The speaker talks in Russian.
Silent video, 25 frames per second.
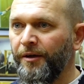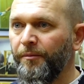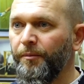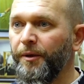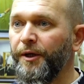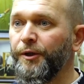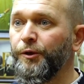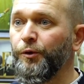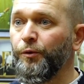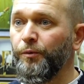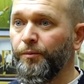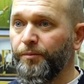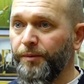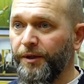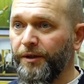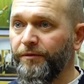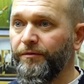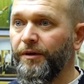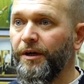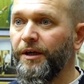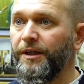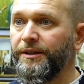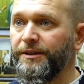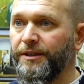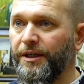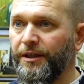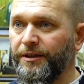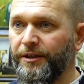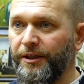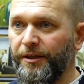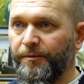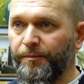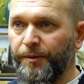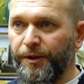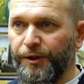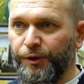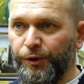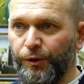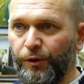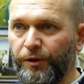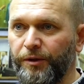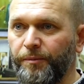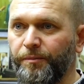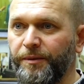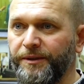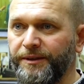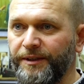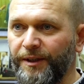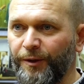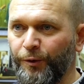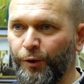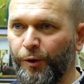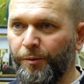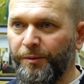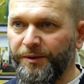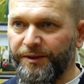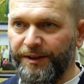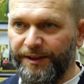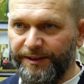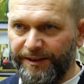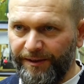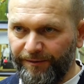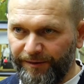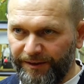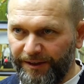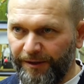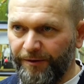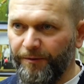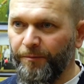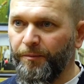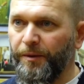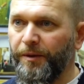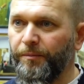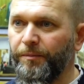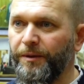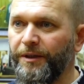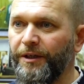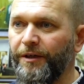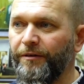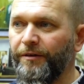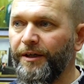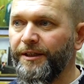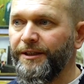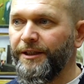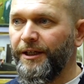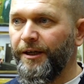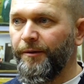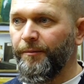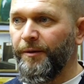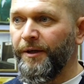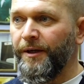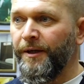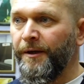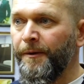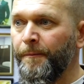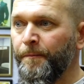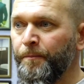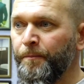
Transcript: Поэтому первый раз, когда я пришел и познакомился со всеми преподавателями,